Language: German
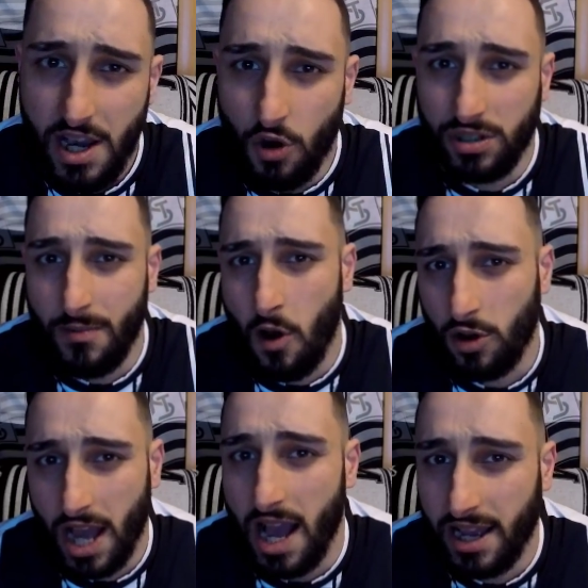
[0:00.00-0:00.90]
und eben auch
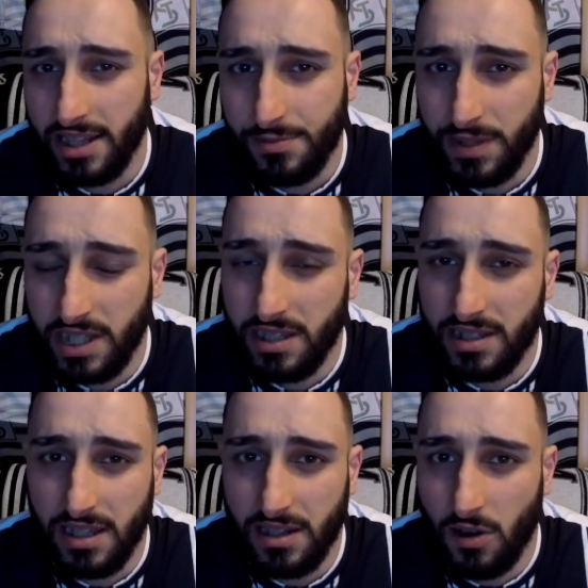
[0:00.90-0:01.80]
krankheitsbedingt
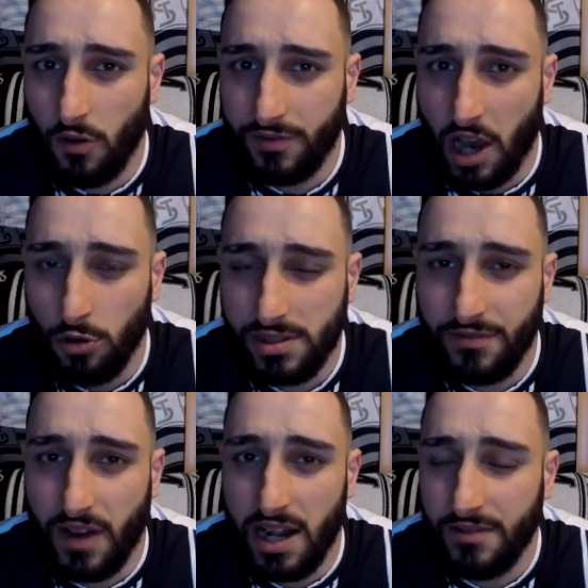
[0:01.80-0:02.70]
äh, oft
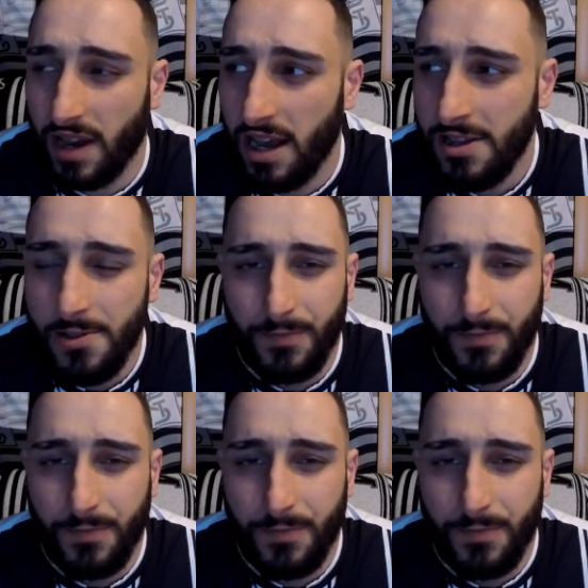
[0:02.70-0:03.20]
ausgefallen war.